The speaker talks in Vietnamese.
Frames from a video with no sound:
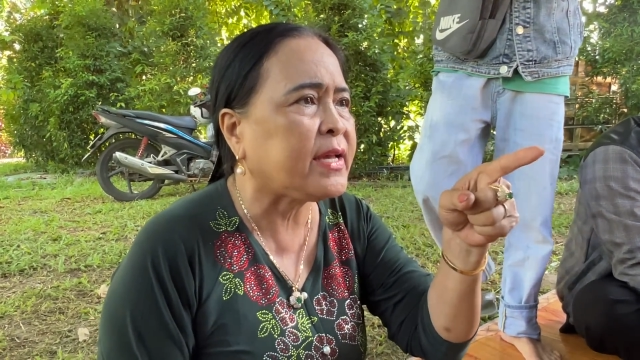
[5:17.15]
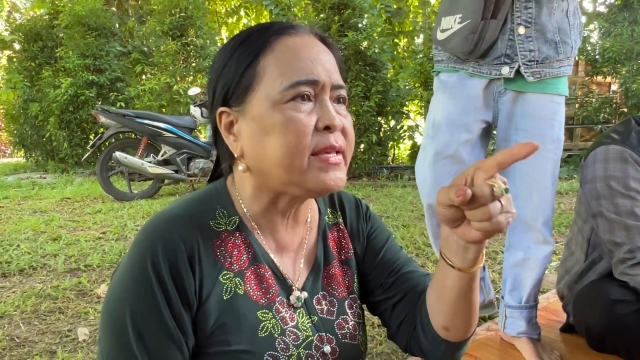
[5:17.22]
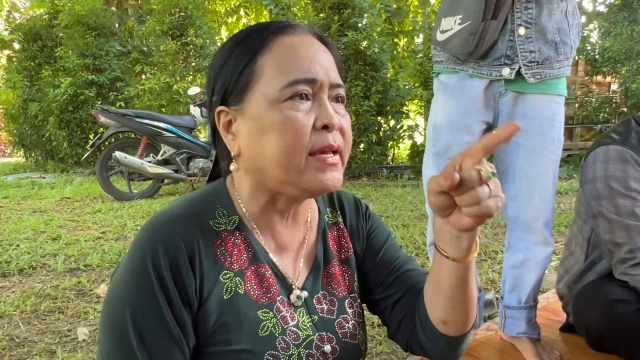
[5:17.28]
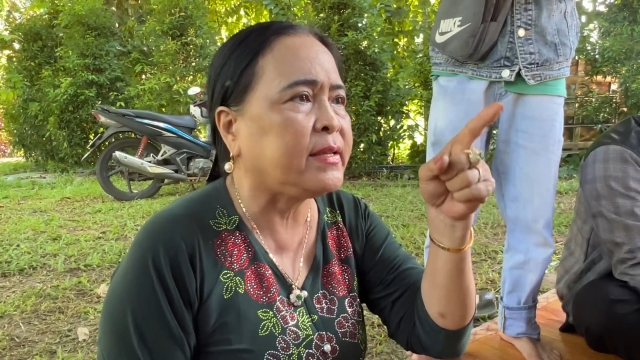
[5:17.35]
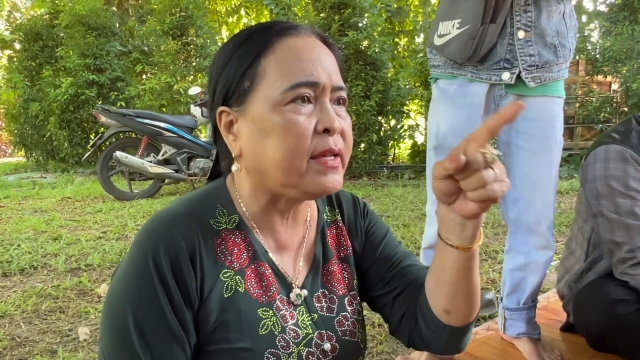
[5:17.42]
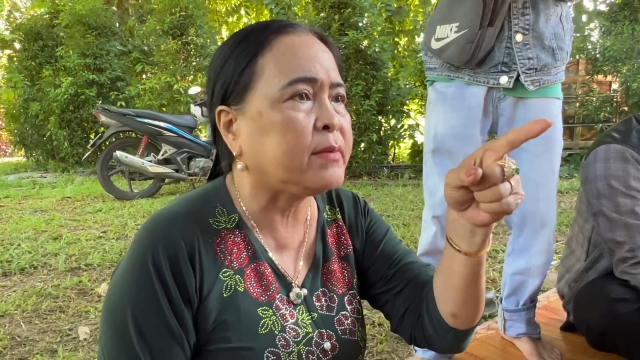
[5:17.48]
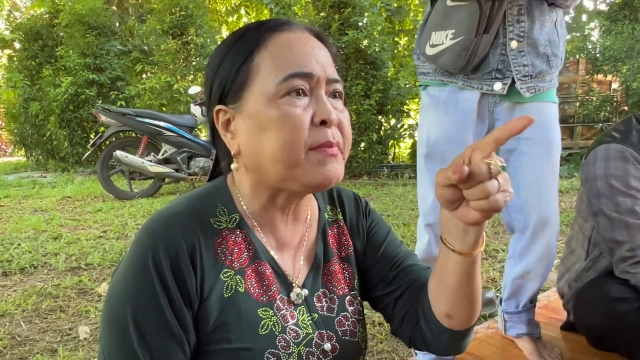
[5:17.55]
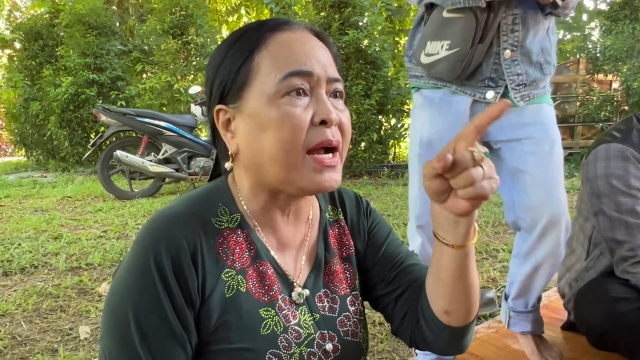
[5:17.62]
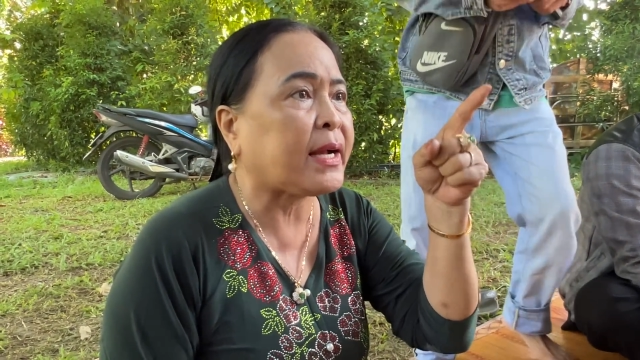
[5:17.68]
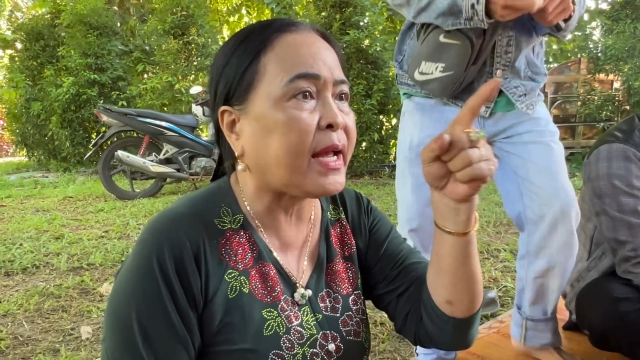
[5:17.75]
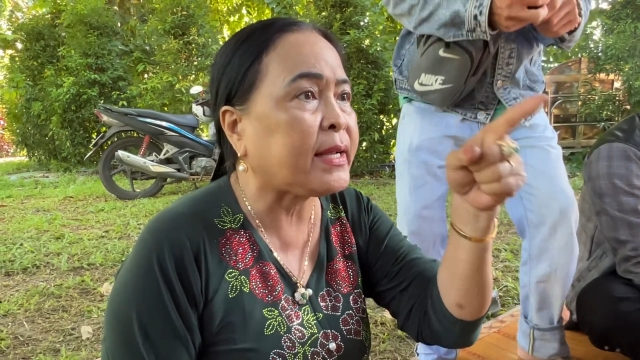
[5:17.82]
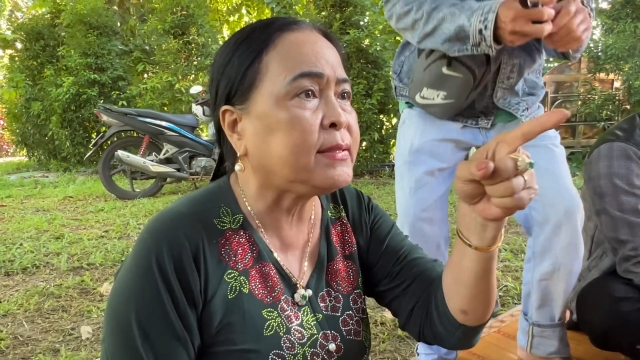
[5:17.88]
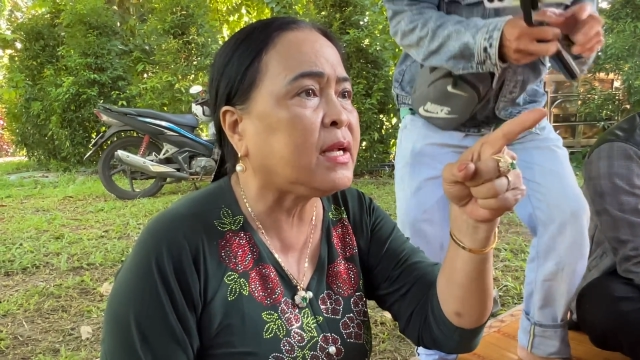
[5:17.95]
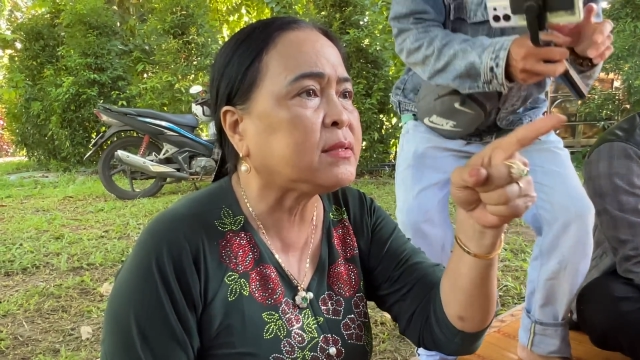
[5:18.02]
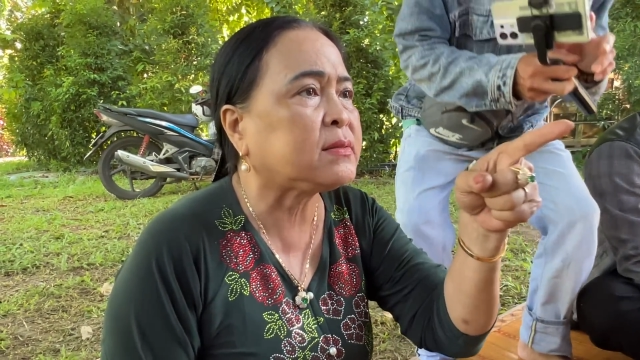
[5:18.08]
gì nhưng mà
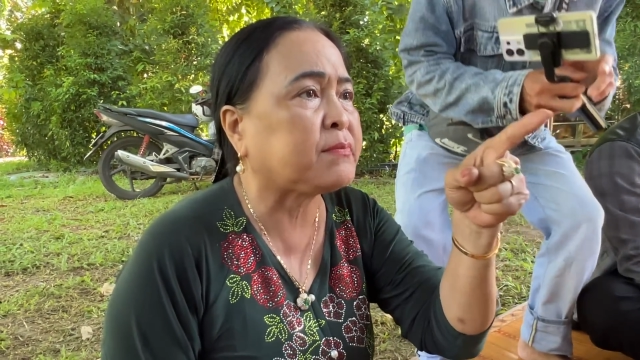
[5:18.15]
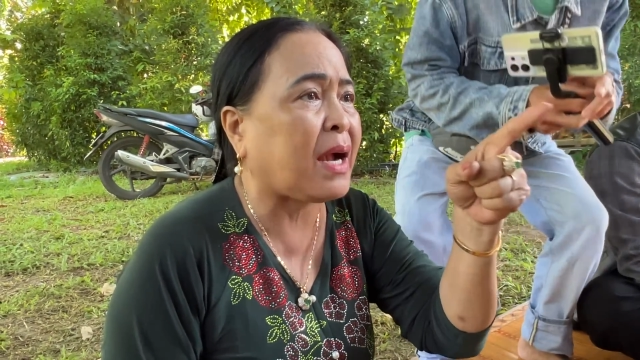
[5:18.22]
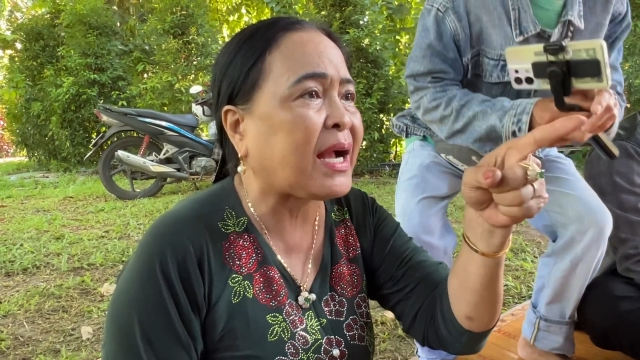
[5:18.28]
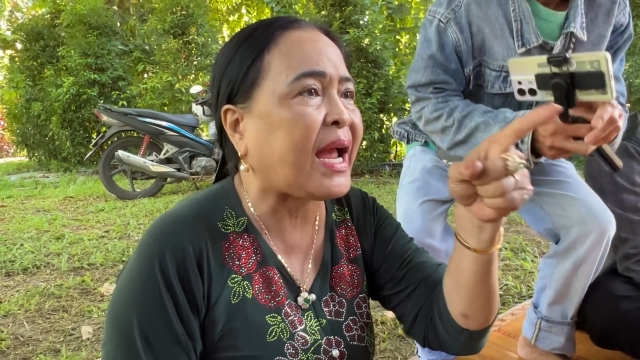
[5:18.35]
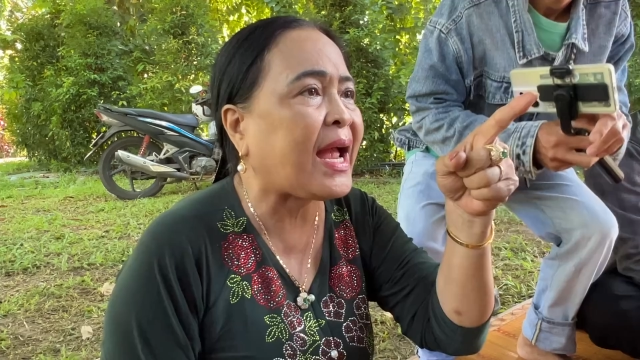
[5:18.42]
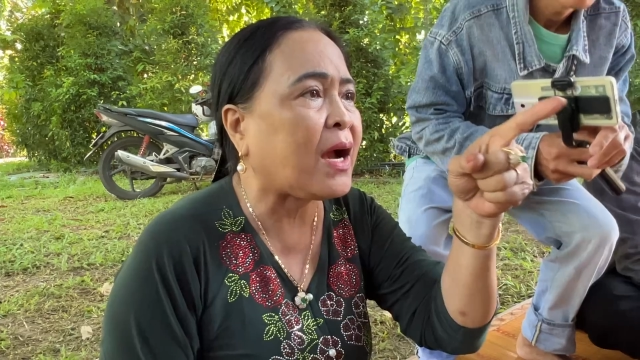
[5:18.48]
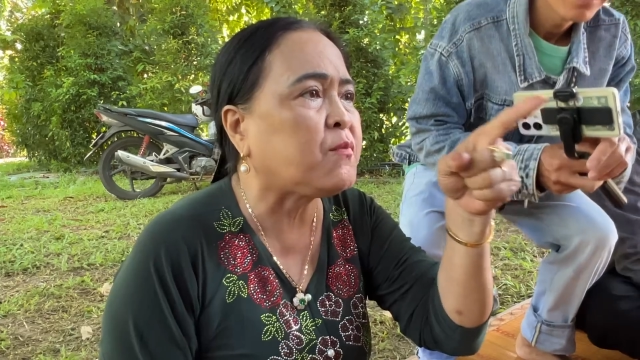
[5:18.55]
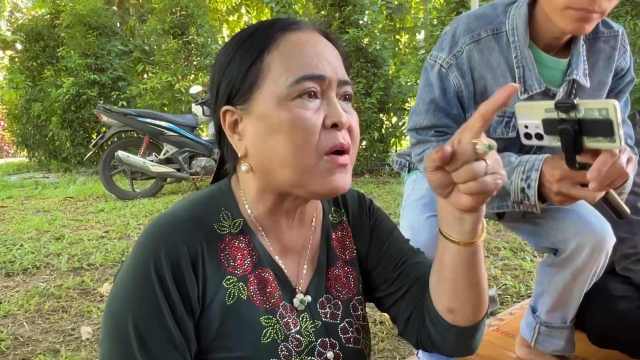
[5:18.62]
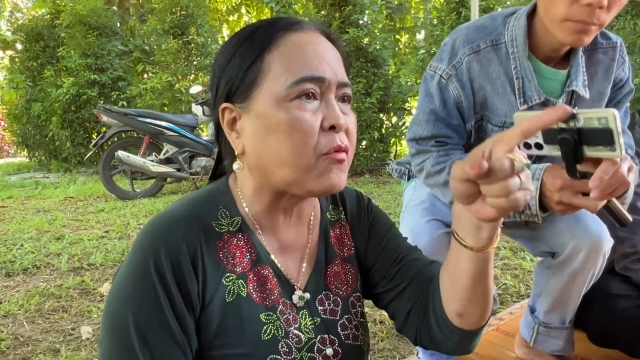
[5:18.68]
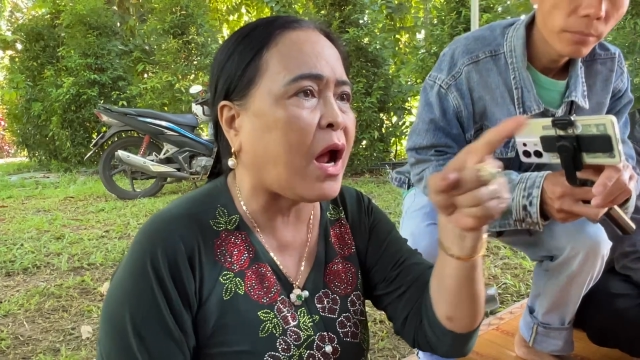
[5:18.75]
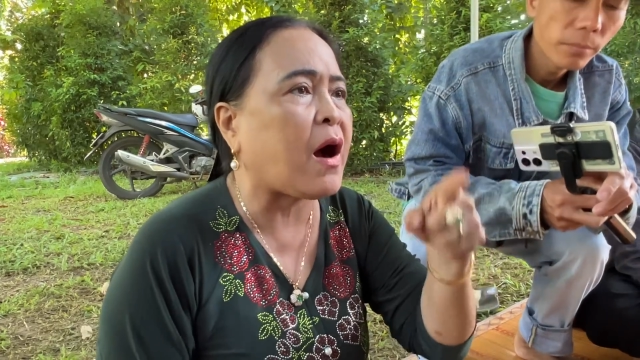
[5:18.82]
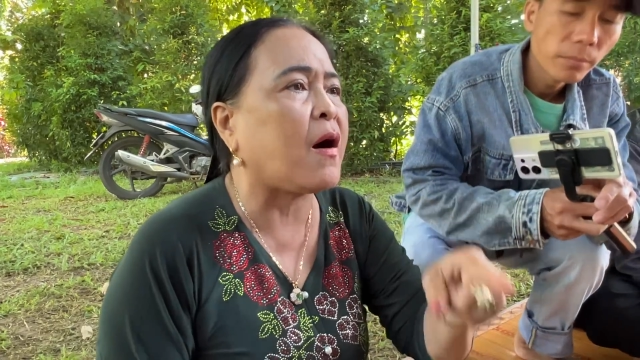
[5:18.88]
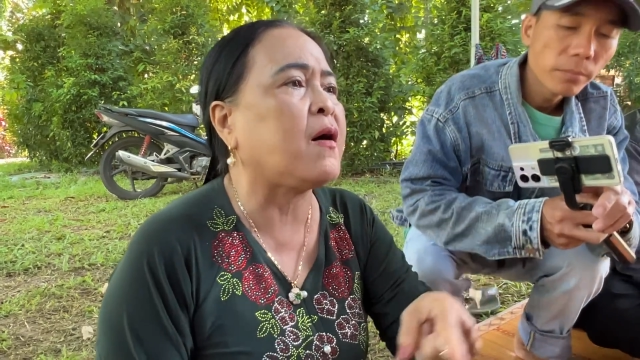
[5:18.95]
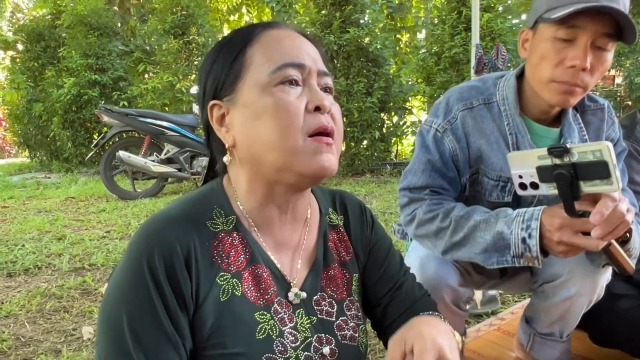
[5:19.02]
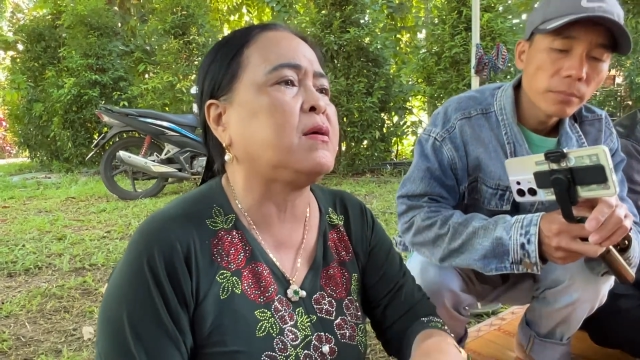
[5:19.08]
cái nick mặc áo màu
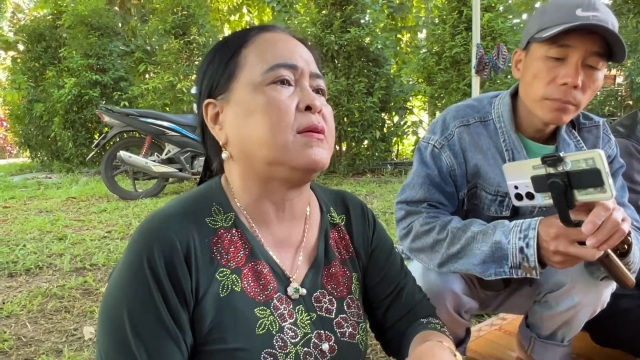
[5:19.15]
đỏ